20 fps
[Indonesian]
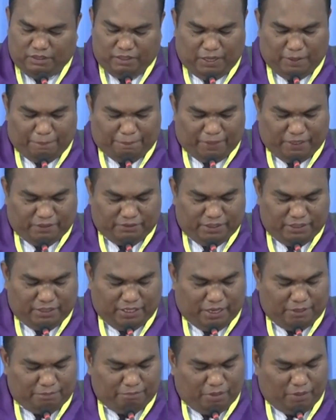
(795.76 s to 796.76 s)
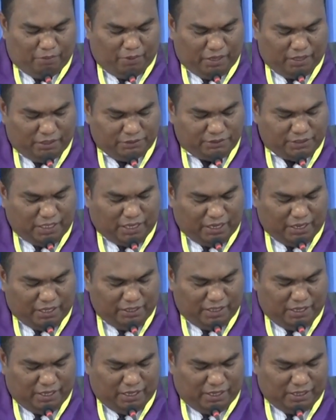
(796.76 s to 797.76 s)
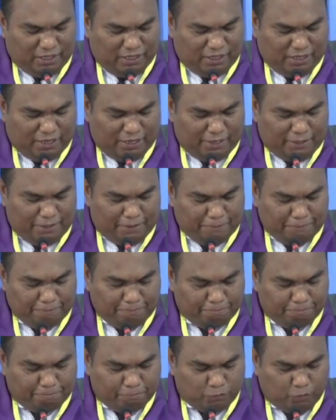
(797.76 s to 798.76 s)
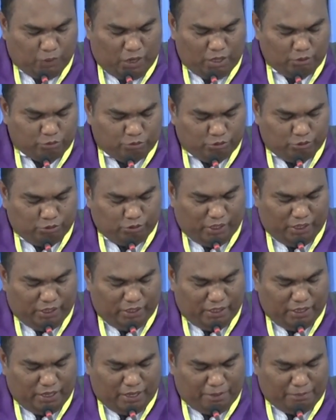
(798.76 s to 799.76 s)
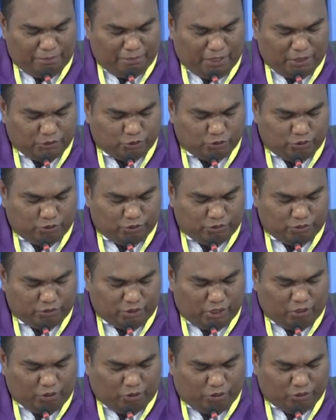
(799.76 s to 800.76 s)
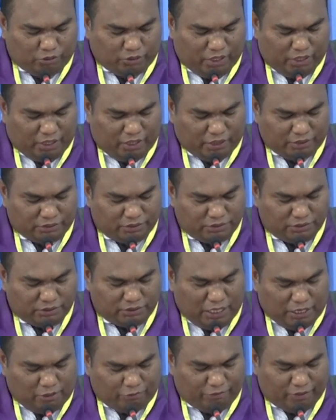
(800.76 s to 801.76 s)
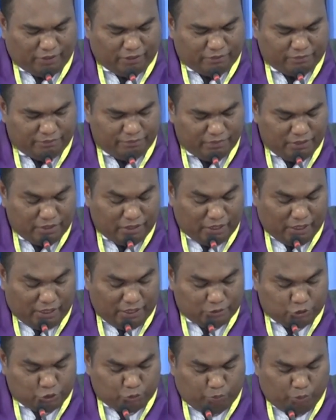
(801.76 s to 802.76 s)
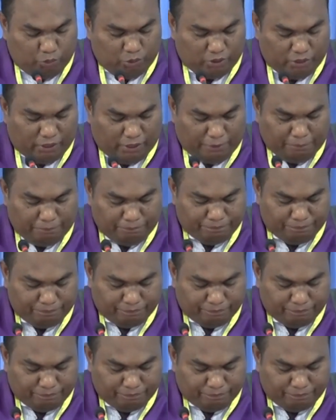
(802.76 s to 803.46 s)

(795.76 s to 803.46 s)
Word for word: Nah perhatikan bahwa caranya adalah waktu Elia masuk ke kota Sarfat, ayat 10 ya.